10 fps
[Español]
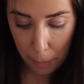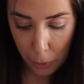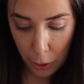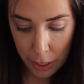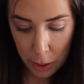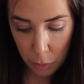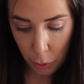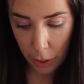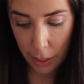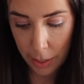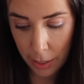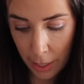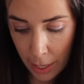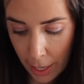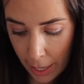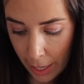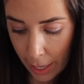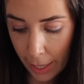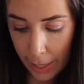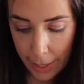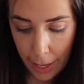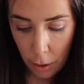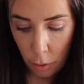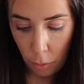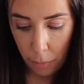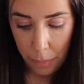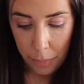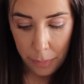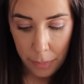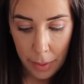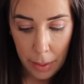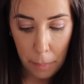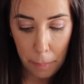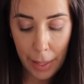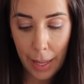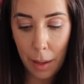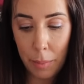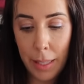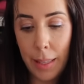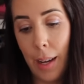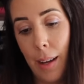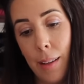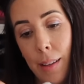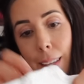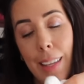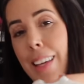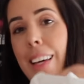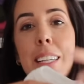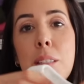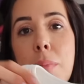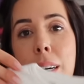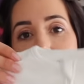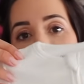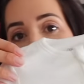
bodies, bodies. Tengo pijamita, que es más